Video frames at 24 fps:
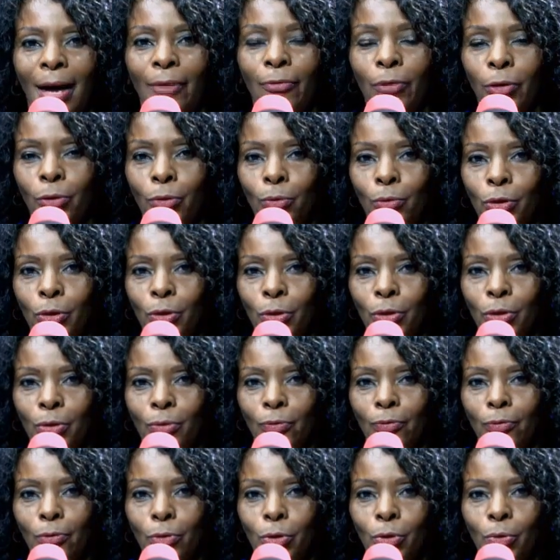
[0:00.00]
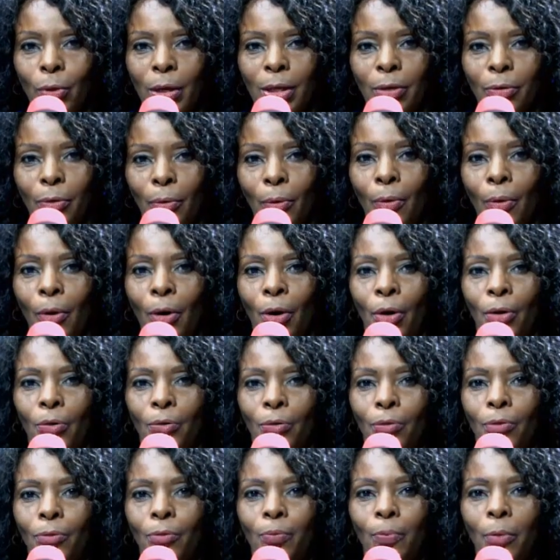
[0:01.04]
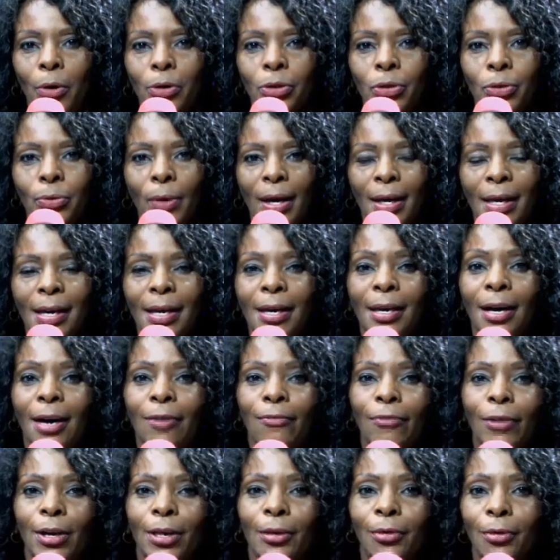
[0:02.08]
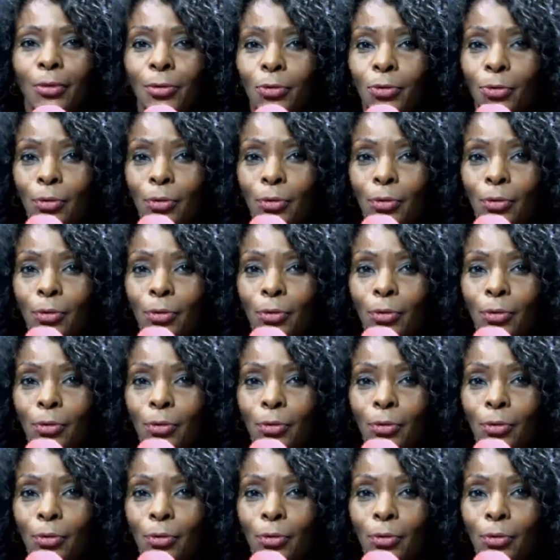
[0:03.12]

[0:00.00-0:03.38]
avant toute chose, nous vous souhaitons une bonne soirée avec euh,